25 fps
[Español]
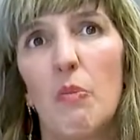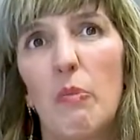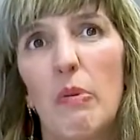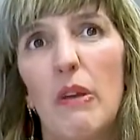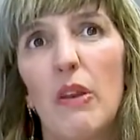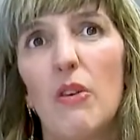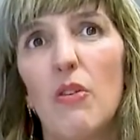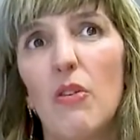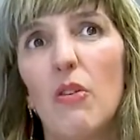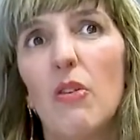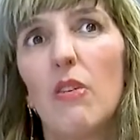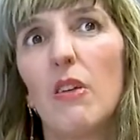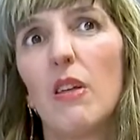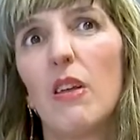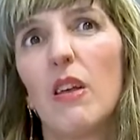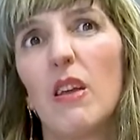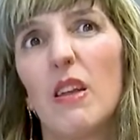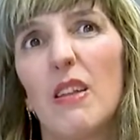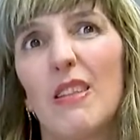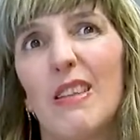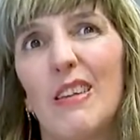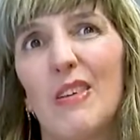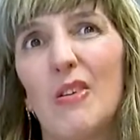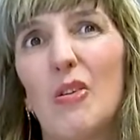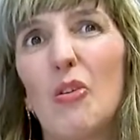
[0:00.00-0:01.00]
pero
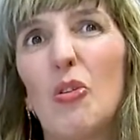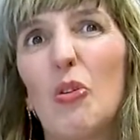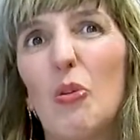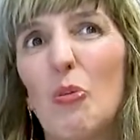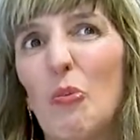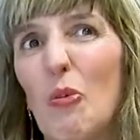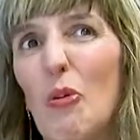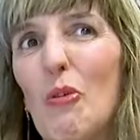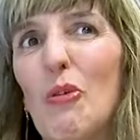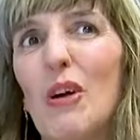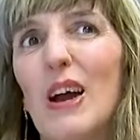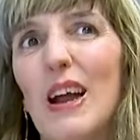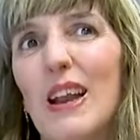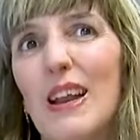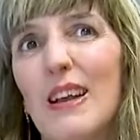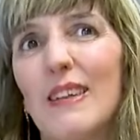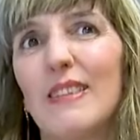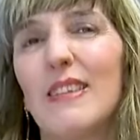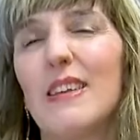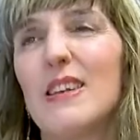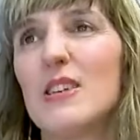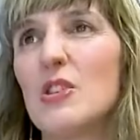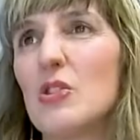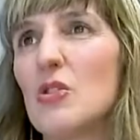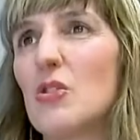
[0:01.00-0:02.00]
eh, tengo como un
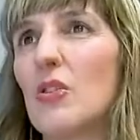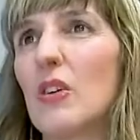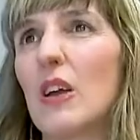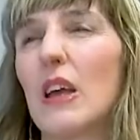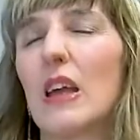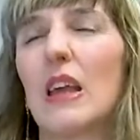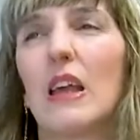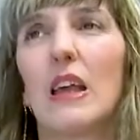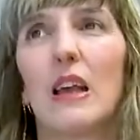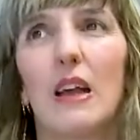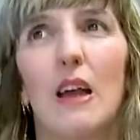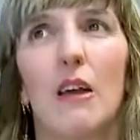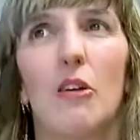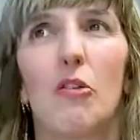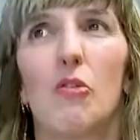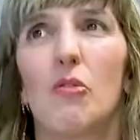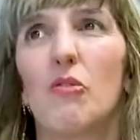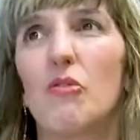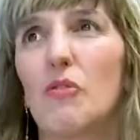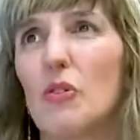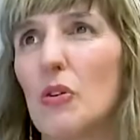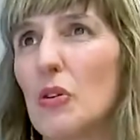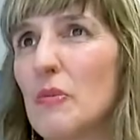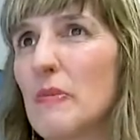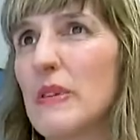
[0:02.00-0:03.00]
carácter eso, quejica,
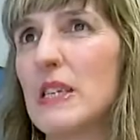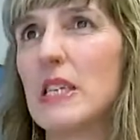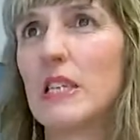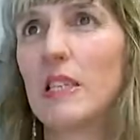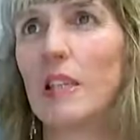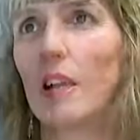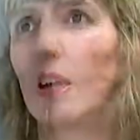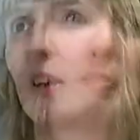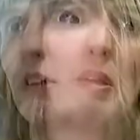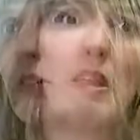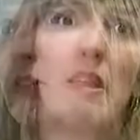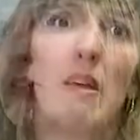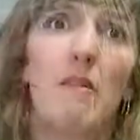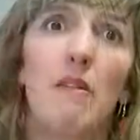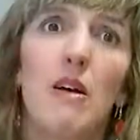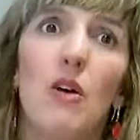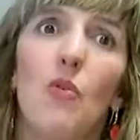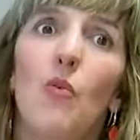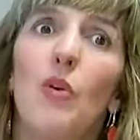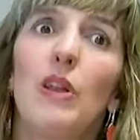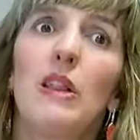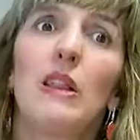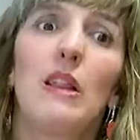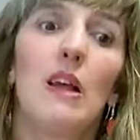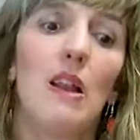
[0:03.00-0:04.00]
inconformista. Me
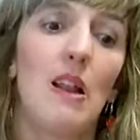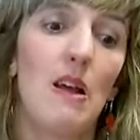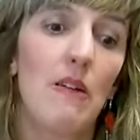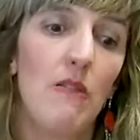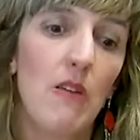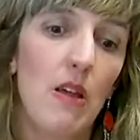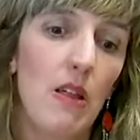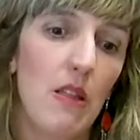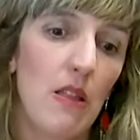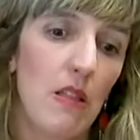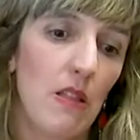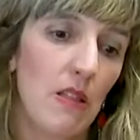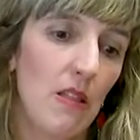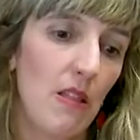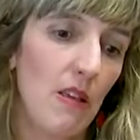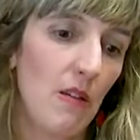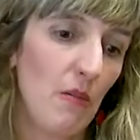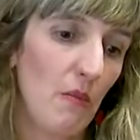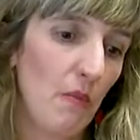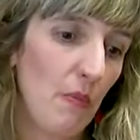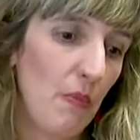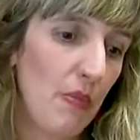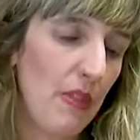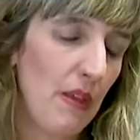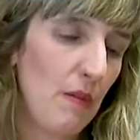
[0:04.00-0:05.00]
daba cuenta a la vez
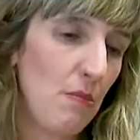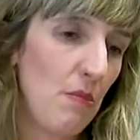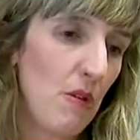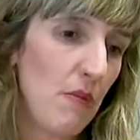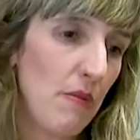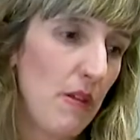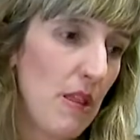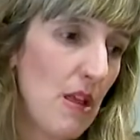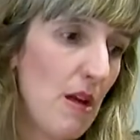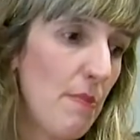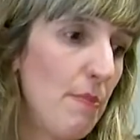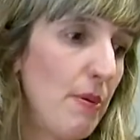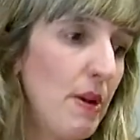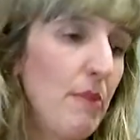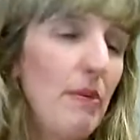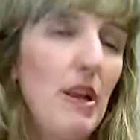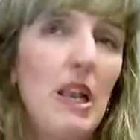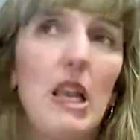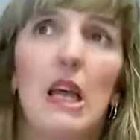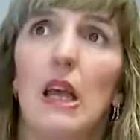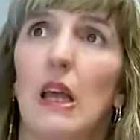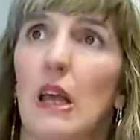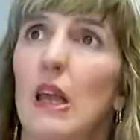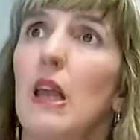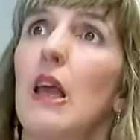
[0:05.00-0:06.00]
de, mi vida
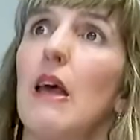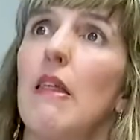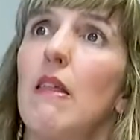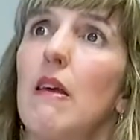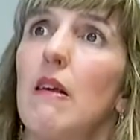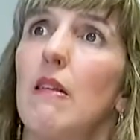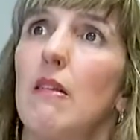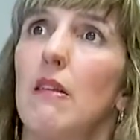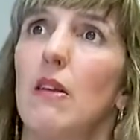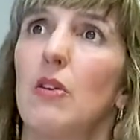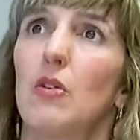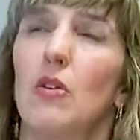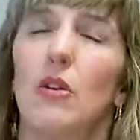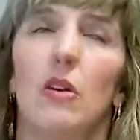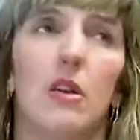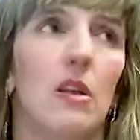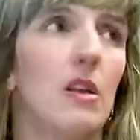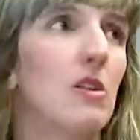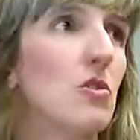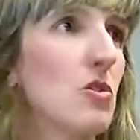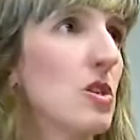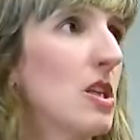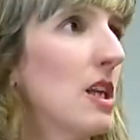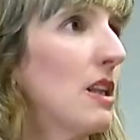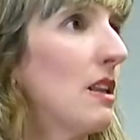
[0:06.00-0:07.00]
privilegiada, decir,
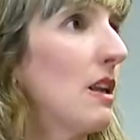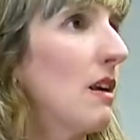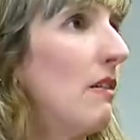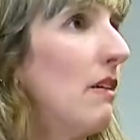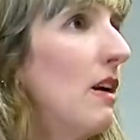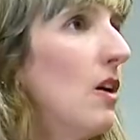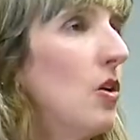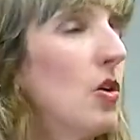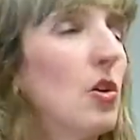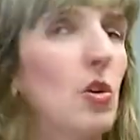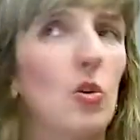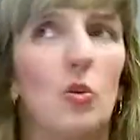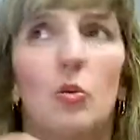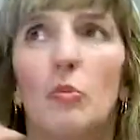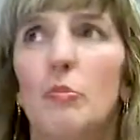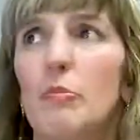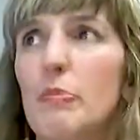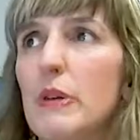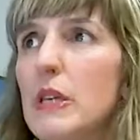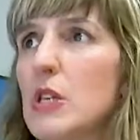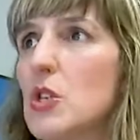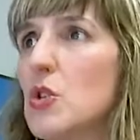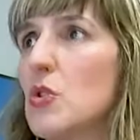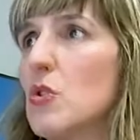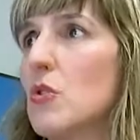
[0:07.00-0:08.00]
jolín, o sea, trabajo, tengo un
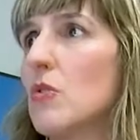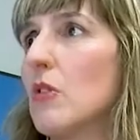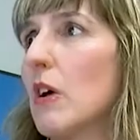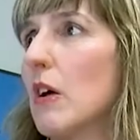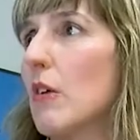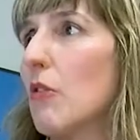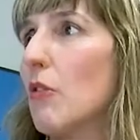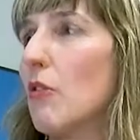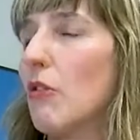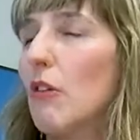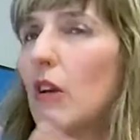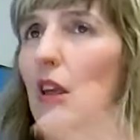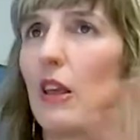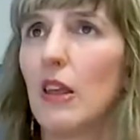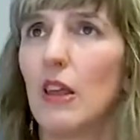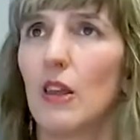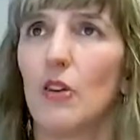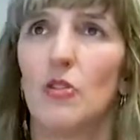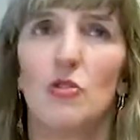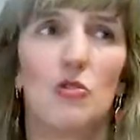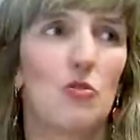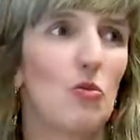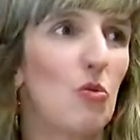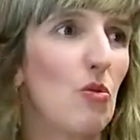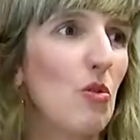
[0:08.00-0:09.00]
piso, hago lo que
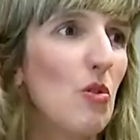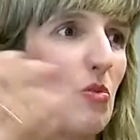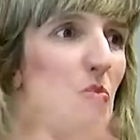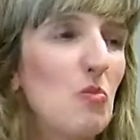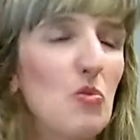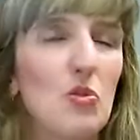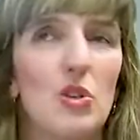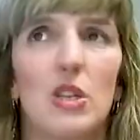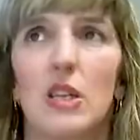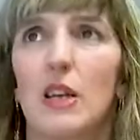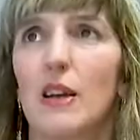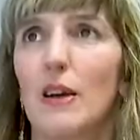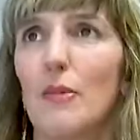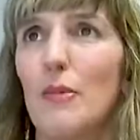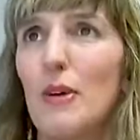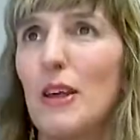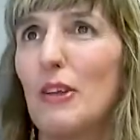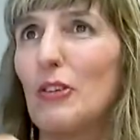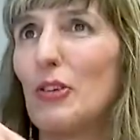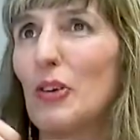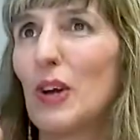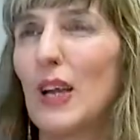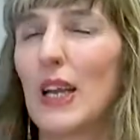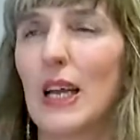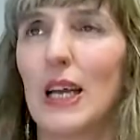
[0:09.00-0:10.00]
quiero, estudio música, voy
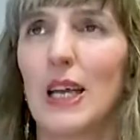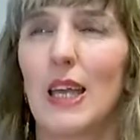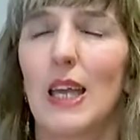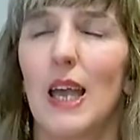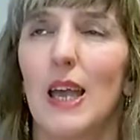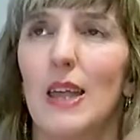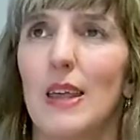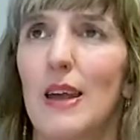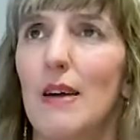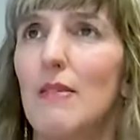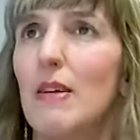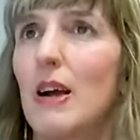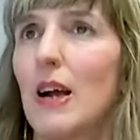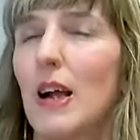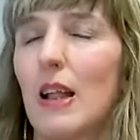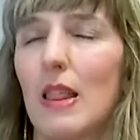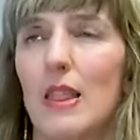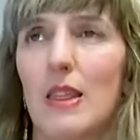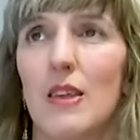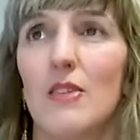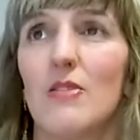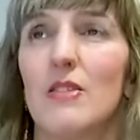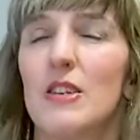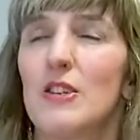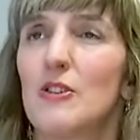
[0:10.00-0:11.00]
a tocar aquí, allá,
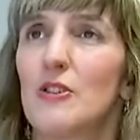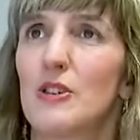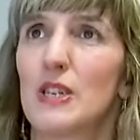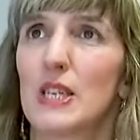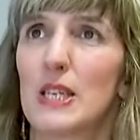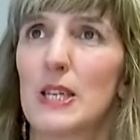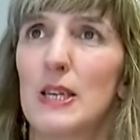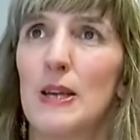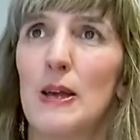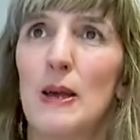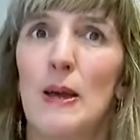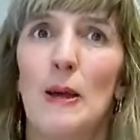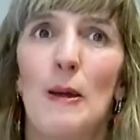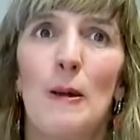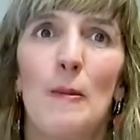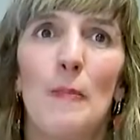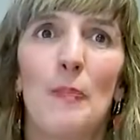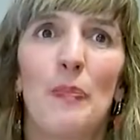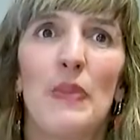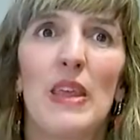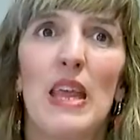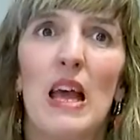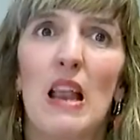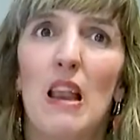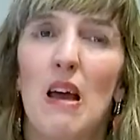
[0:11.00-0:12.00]
vacaciones, yo qué sé,
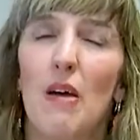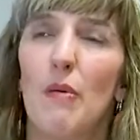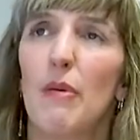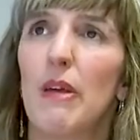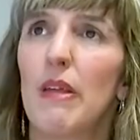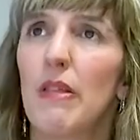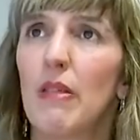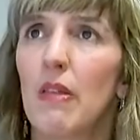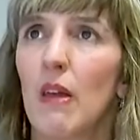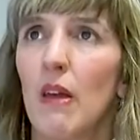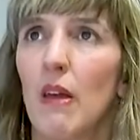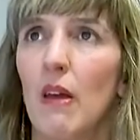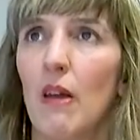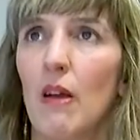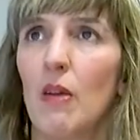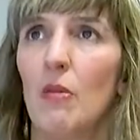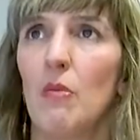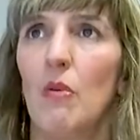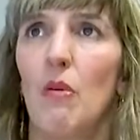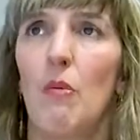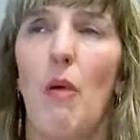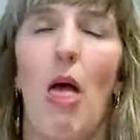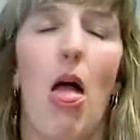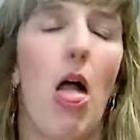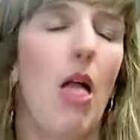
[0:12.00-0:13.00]
y a la vez
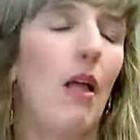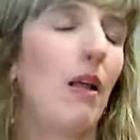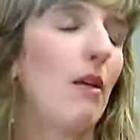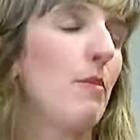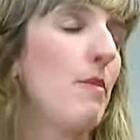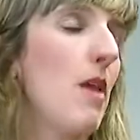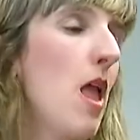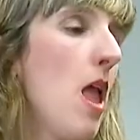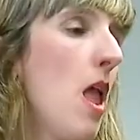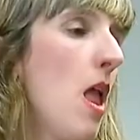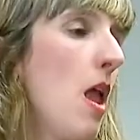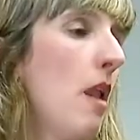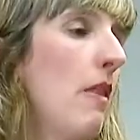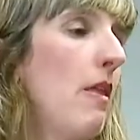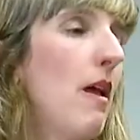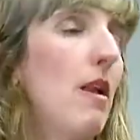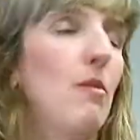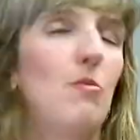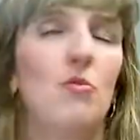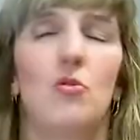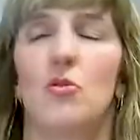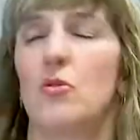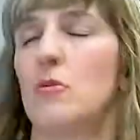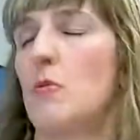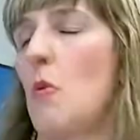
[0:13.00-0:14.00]
como, vaya, qué mierda,
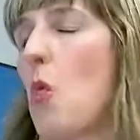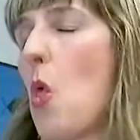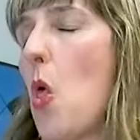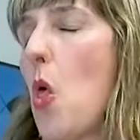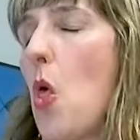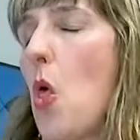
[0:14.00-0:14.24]
el mundo,